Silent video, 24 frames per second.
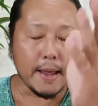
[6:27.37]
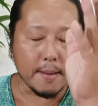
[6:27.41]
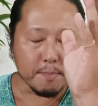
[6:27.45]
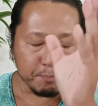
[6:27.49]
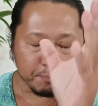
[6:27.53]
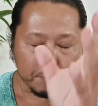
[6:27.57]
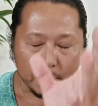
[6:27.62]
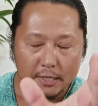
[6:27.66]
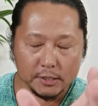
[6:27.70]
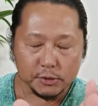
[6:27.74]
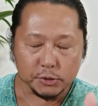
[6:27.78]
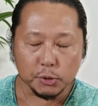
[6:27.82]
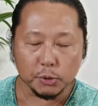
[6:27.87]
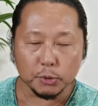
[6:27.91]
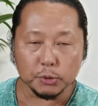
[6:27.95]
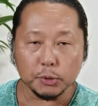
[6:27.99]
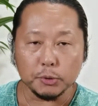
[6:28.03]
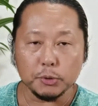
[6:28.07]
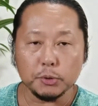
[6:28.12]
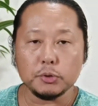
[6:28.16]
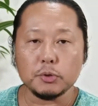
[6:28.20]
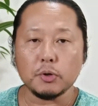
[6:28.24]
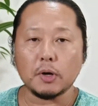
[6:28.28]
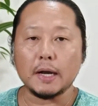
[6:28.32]
連番状
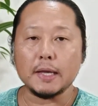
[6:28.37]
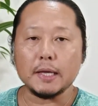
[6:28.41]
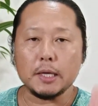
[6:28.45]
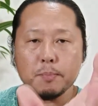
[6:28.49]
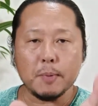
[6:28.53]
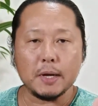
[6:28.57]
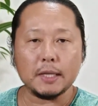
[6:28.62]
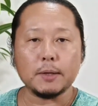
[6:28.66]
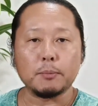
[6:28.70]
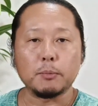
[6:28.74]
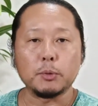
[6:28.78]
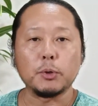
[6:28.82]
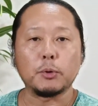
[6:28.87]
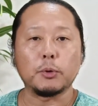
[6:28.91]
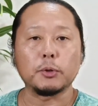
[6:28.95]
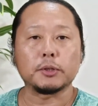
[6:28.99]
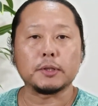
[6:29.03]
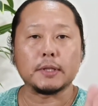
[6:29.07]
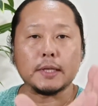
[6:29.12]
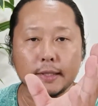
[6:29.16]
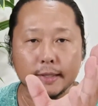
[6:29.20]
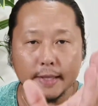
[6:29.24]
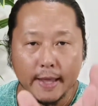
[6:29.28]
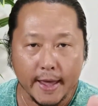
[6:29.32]
というのが今でも
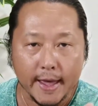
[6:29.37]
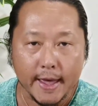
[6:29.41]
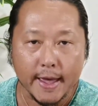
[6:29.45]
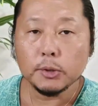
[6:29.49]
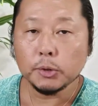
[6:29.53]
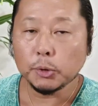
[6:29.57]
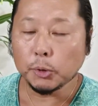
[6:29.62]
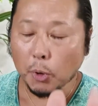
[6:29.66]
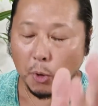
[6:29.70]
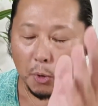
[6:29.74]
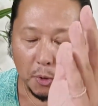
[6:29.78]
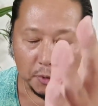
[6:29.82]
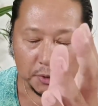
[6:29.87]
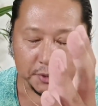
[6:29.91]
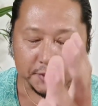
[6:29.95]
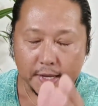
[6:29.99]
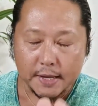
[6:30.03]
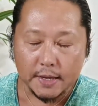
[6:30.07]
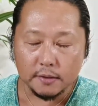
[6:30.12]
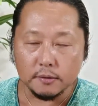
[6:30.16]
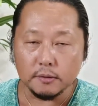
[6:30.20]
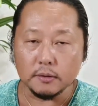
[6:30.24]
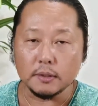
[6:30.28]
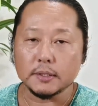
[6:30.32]
残っていて、当
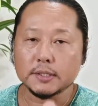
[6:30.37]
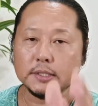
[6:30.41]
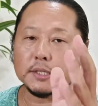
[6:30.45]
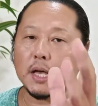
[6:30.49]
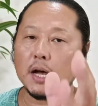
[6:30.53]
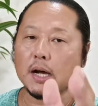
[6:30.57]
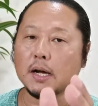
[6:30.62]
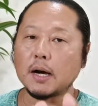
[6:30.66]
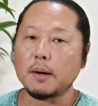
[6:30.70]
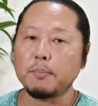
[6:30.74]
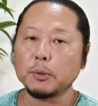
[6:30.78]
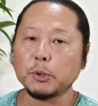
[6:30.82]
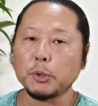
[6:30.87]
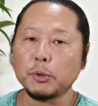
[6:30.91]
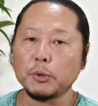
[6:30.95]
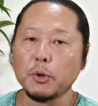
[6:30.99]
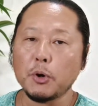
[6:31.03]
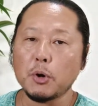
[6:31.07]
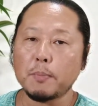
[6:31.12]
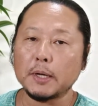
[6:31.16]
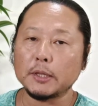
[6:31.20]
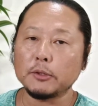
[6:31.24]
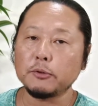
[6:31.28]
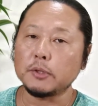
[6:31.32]
然、坂本龍
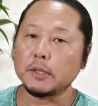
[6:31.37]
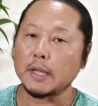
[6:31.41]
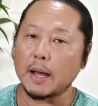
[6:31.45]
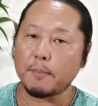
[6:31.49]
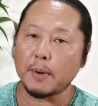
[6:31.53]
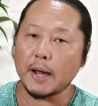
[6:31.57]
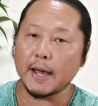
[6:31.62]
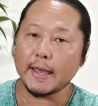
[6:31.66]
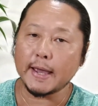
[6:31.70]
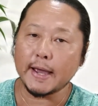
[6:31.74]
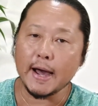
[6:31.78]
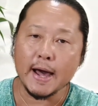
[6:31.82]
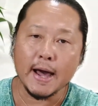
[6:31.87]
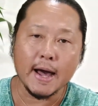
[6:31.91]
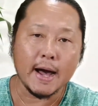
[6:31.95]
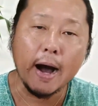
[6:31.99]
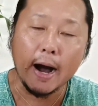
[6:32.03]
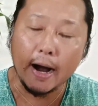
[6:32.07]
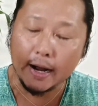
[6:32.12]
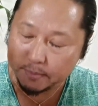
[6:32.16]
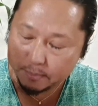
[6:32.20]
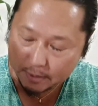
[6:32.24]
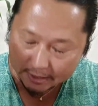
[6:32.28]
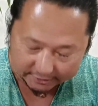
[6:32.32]
馬の名前が
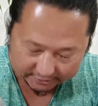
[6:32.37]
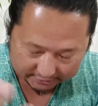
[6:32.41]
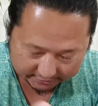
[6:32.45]
ありま